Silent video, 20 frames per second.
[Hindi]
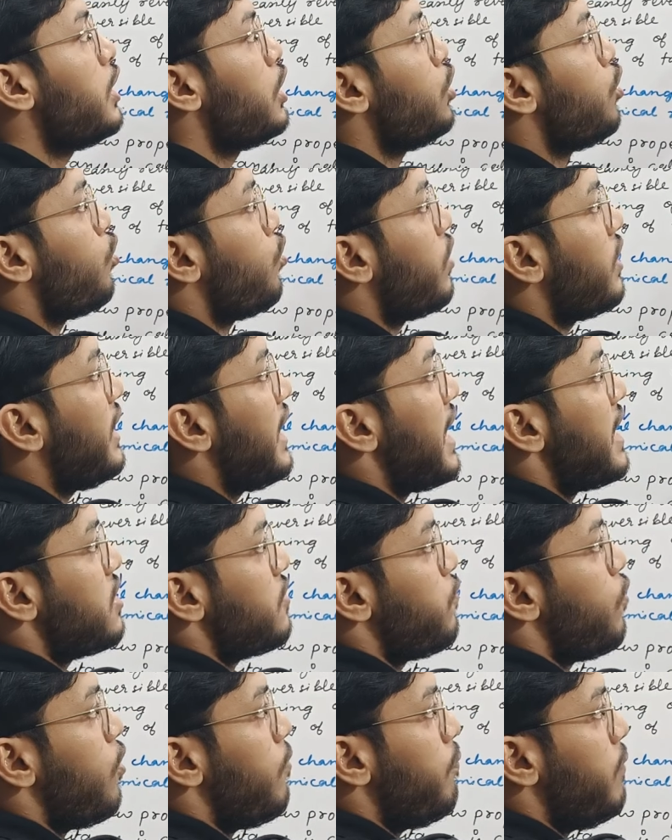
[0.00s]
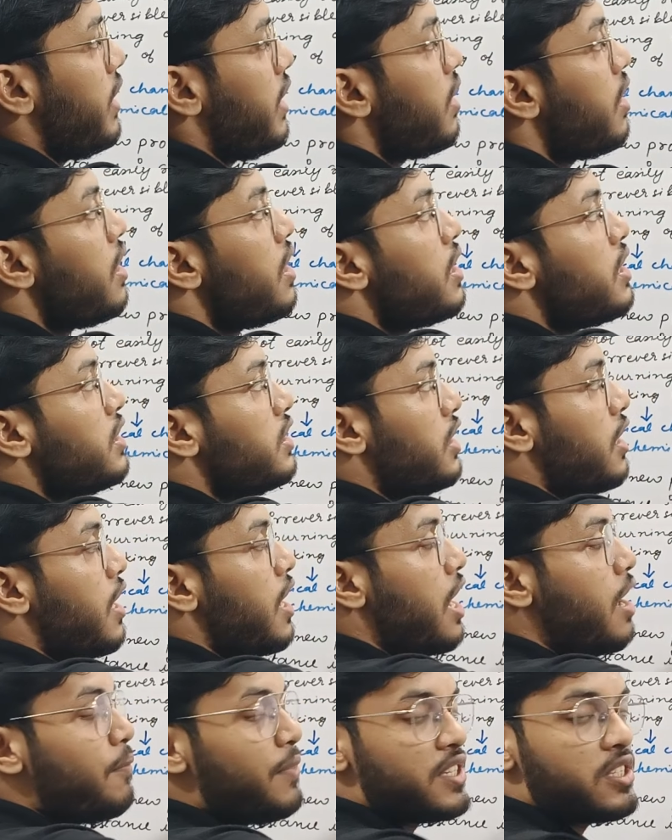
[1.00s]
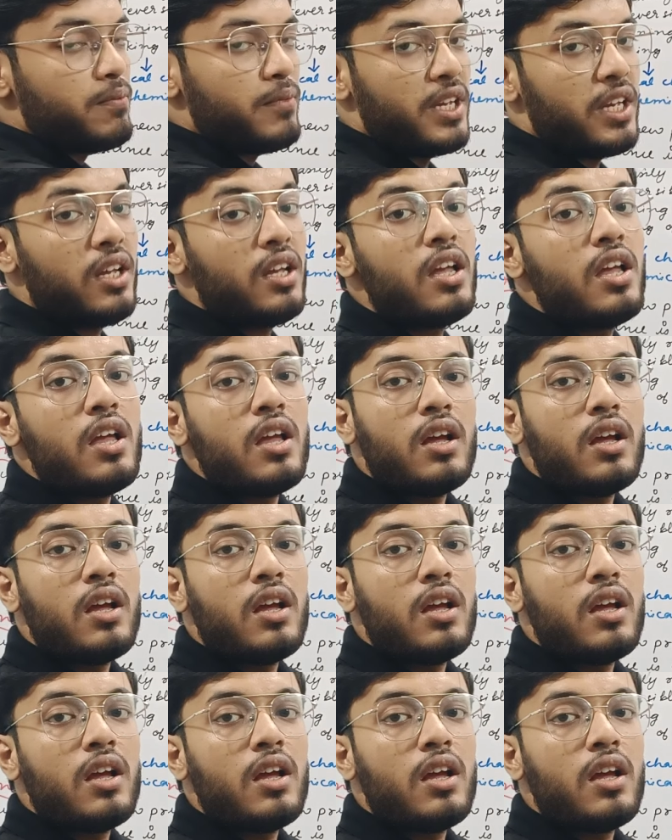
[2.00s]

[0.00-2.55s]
ये दोनों गैस फॉर्म में जो आपस में